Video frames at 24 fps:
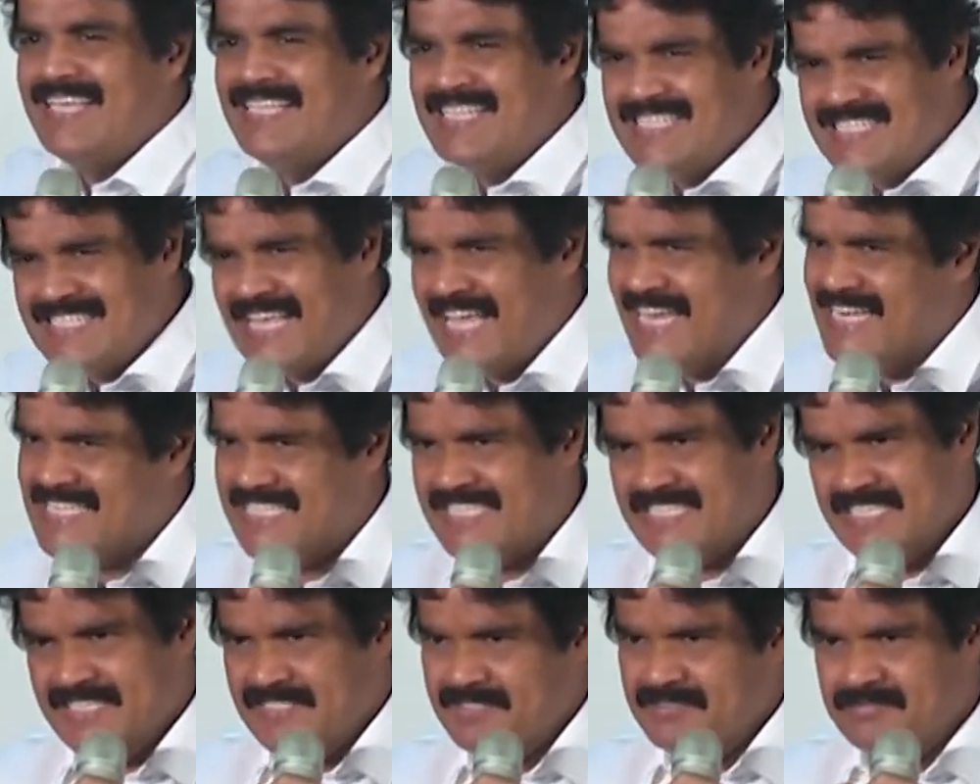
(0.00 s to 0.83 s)
இது
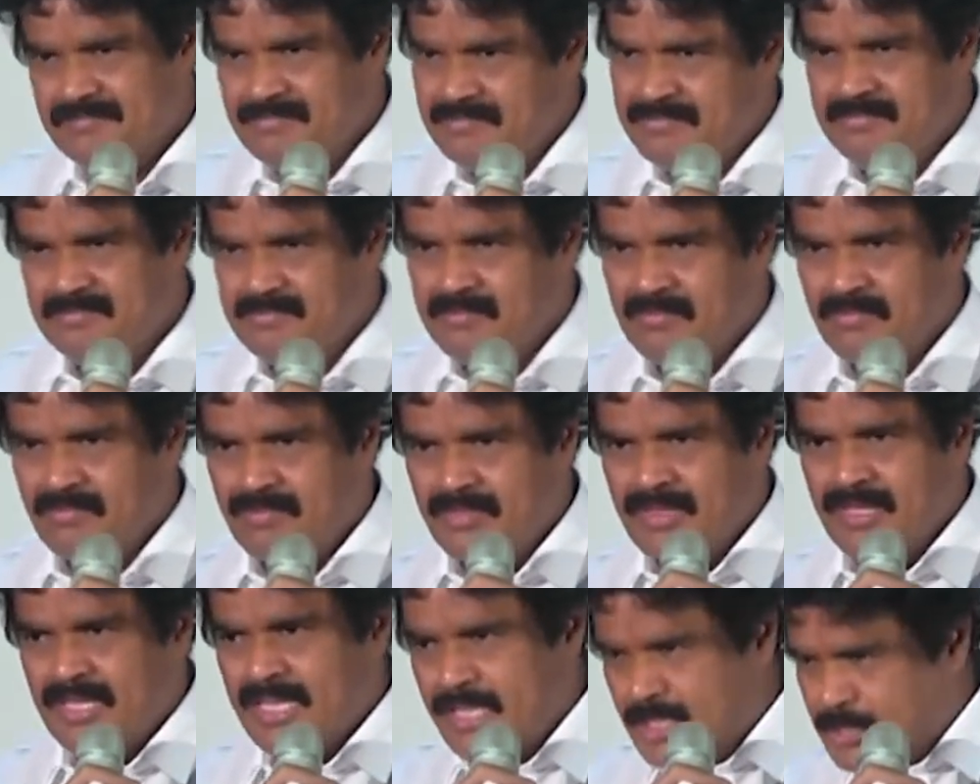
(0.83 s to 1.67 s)
சயின்ஸ்
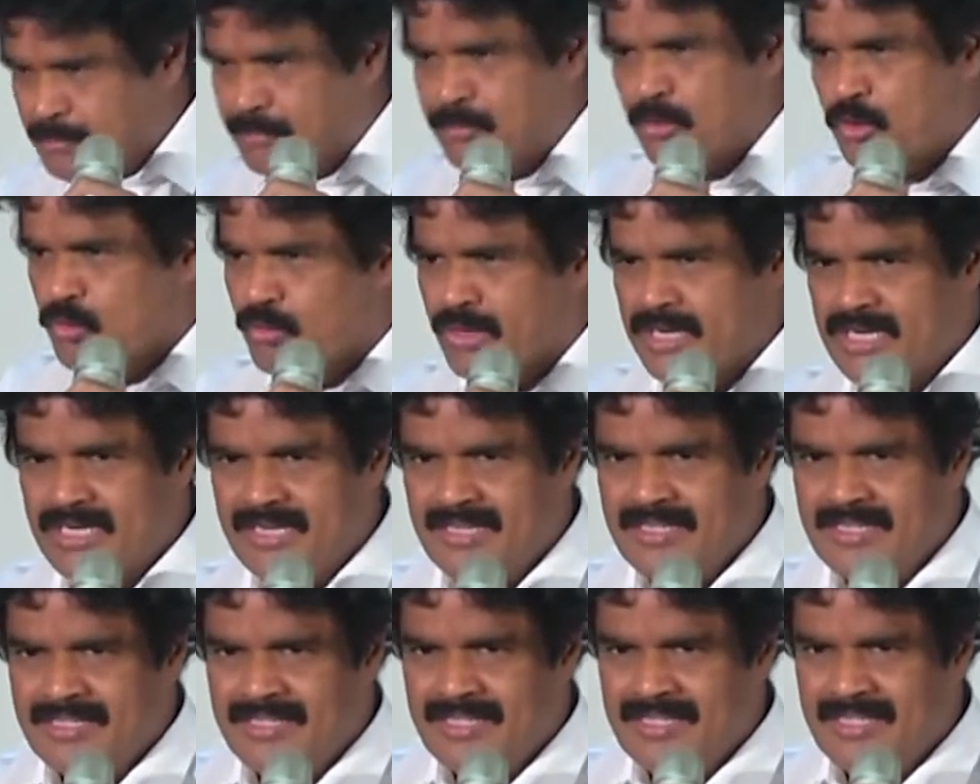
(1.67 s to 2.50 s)
இது ப்ரூவன்
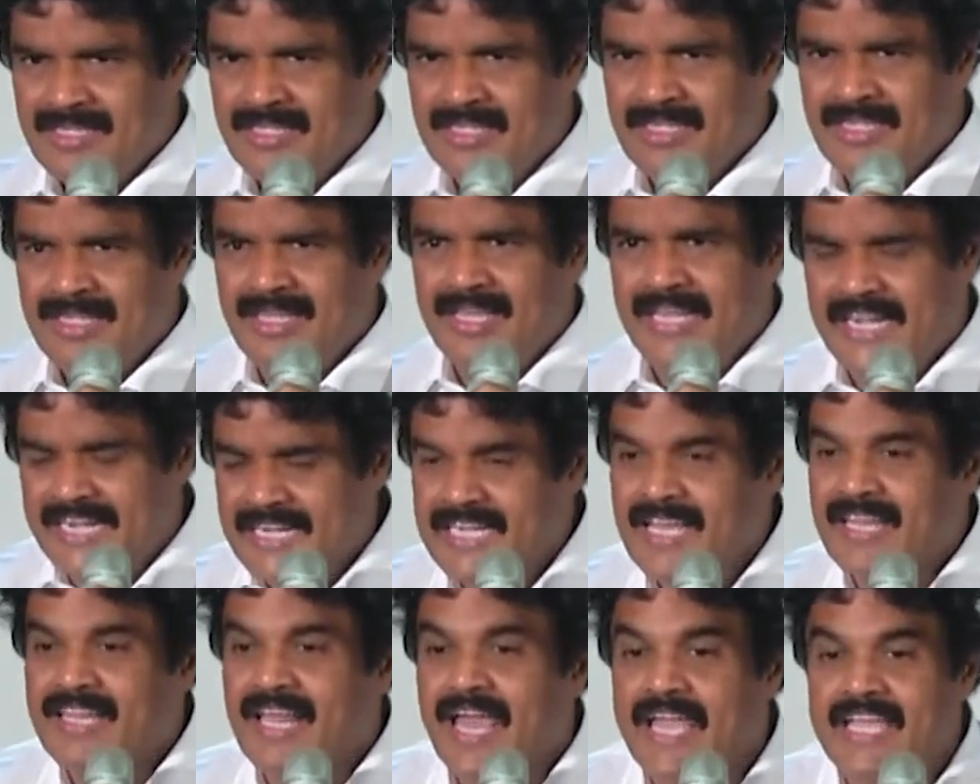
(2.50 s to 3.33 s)

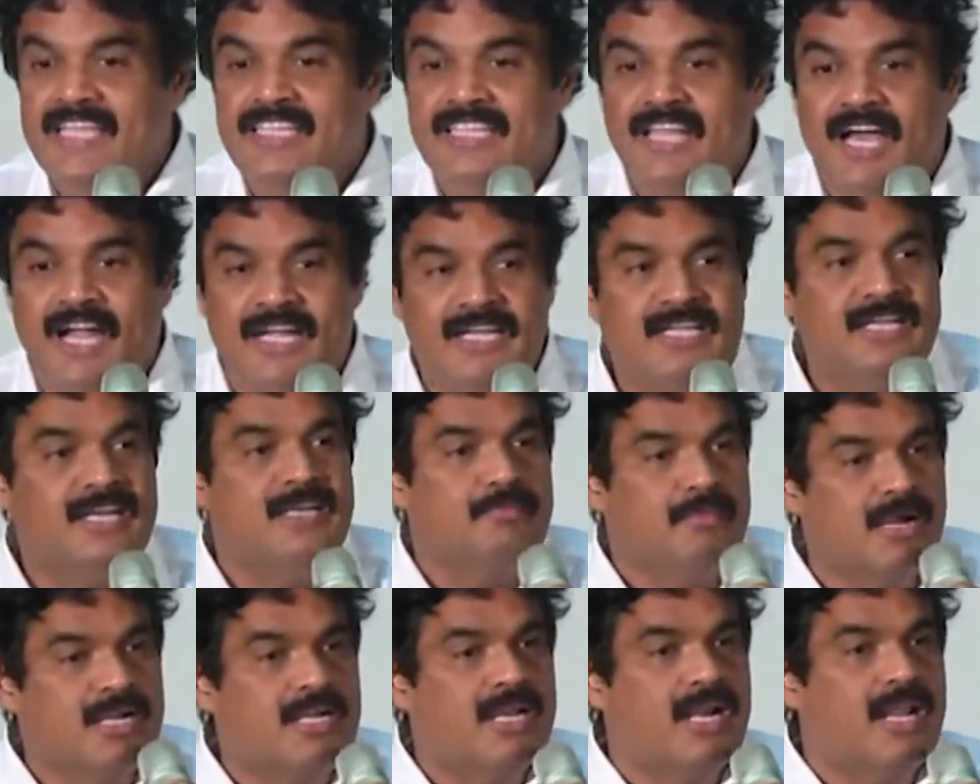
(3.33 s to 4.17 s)
ரெண்டாவது ஐந்து
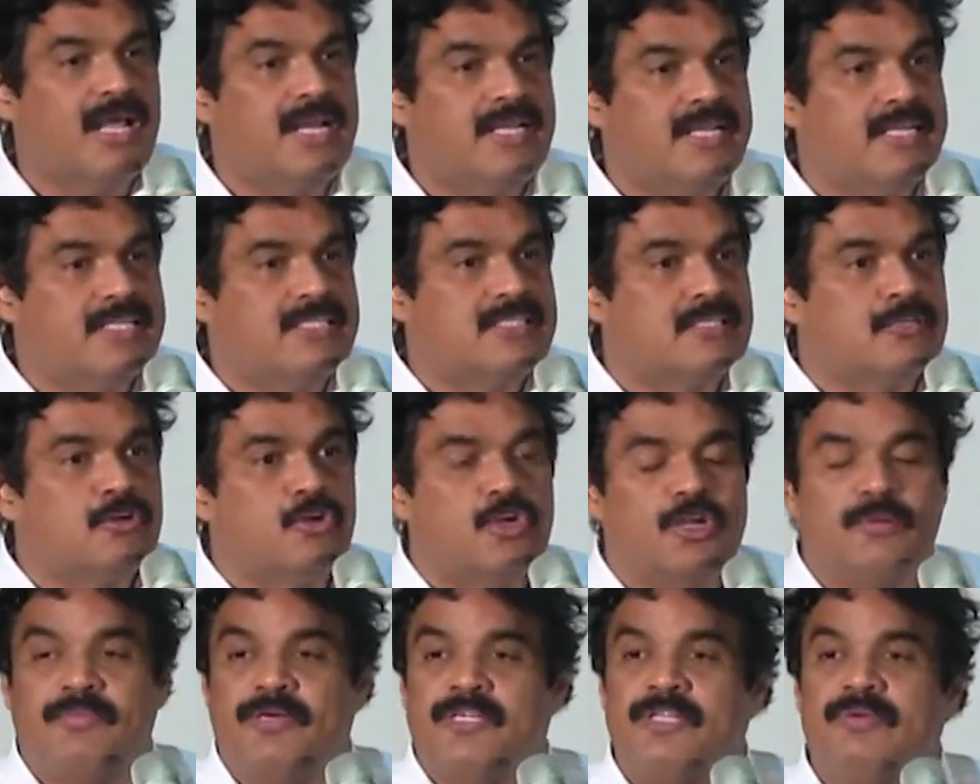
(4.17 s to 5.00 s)
ஆண்டுகள் மக்களால்
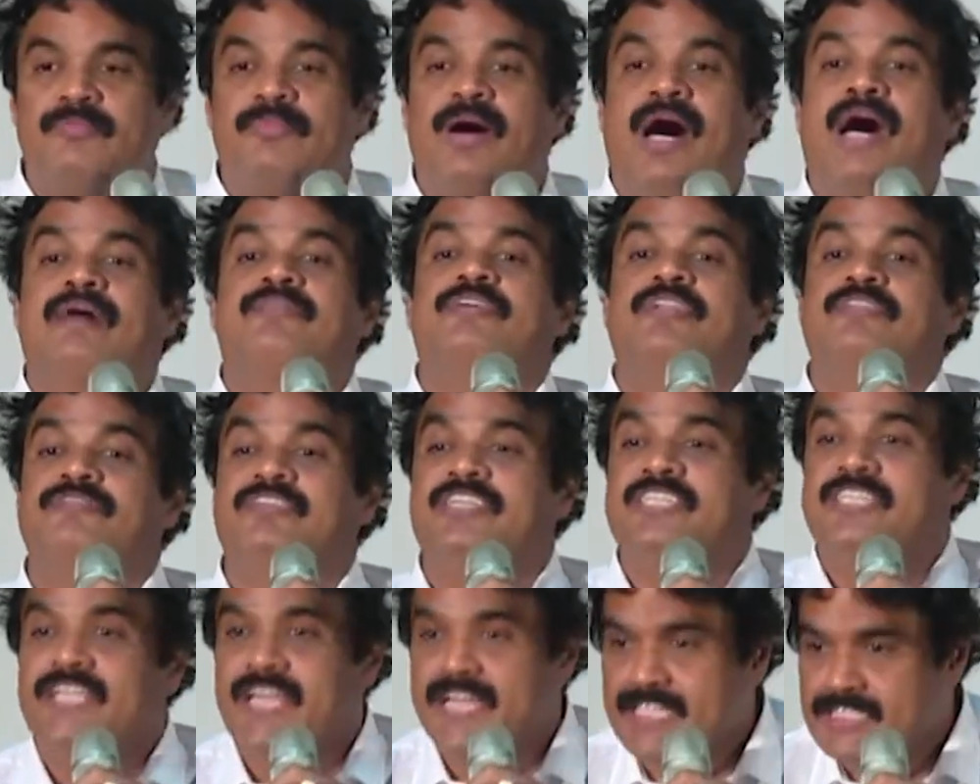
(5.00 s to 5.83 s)
ஏற்றுக்கொள்ளப்பட்டு மாபெரும்
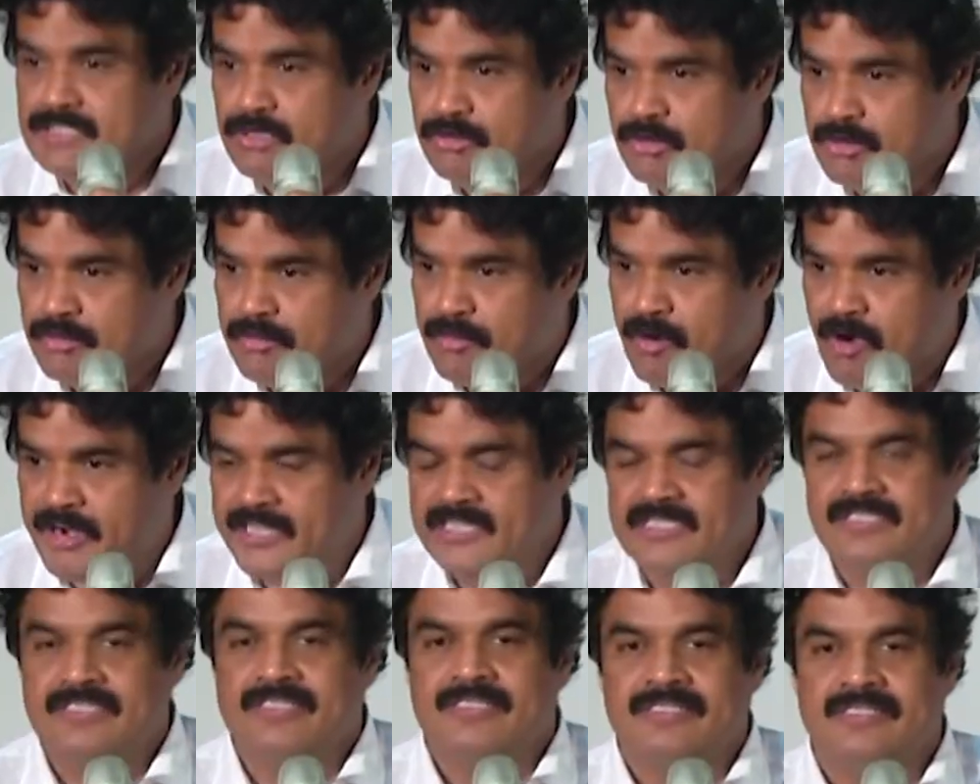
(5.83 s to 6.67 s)
வெற்றி அடைஞ்ச ஒரு
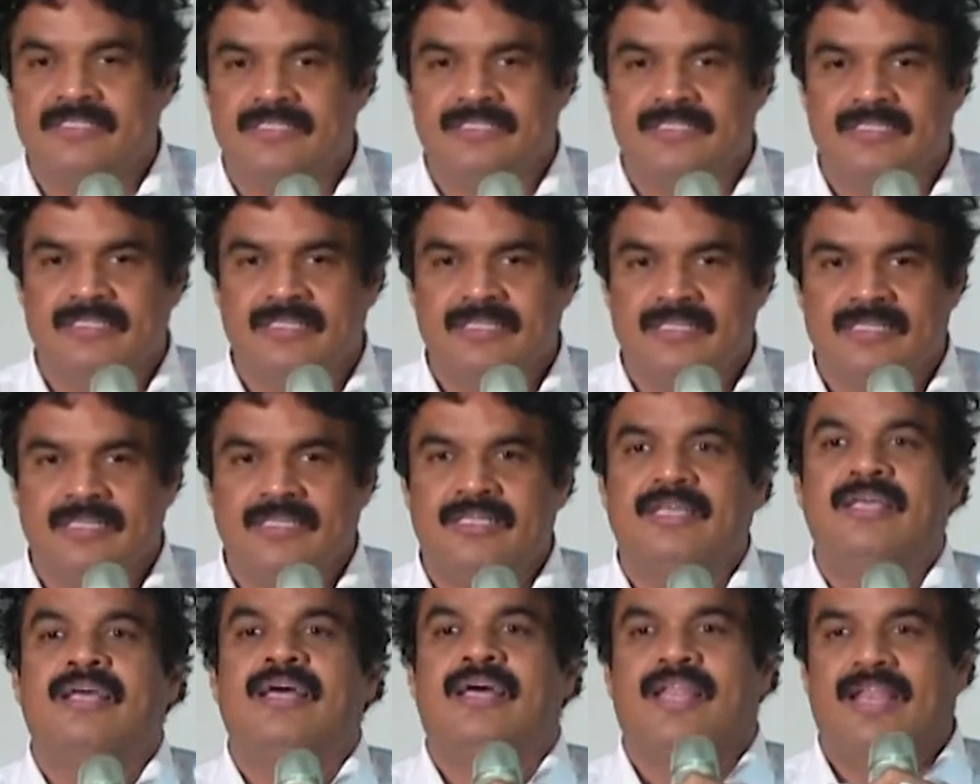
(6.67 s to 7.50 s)
ப்ராடக்ட்
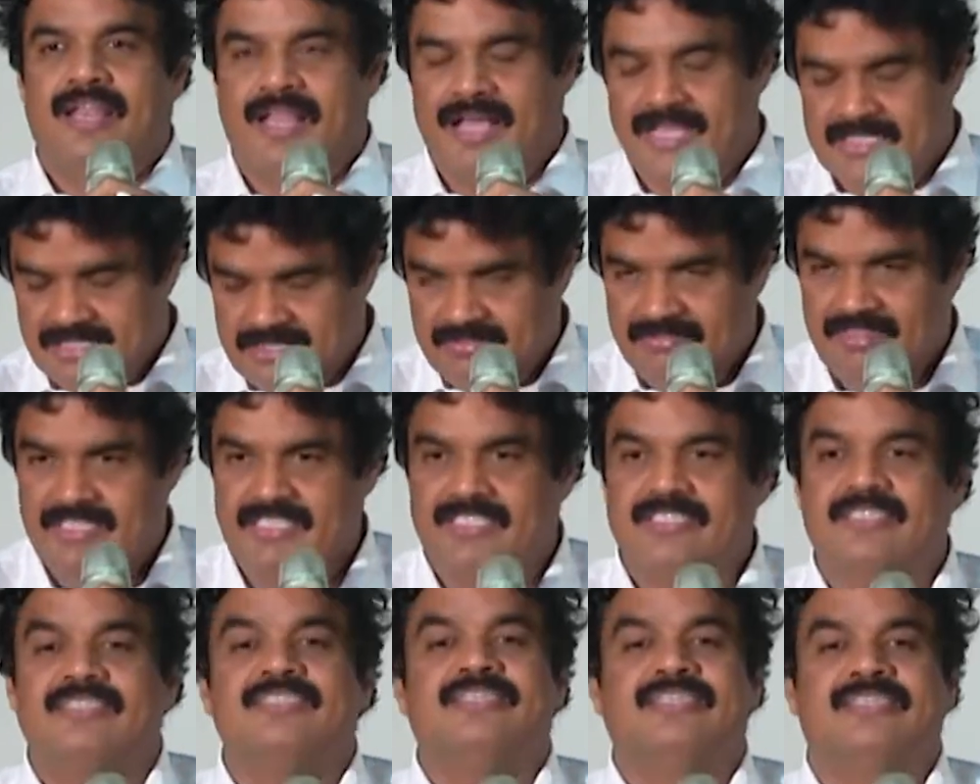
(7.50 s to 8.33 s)
லாஸ்ட் வீக்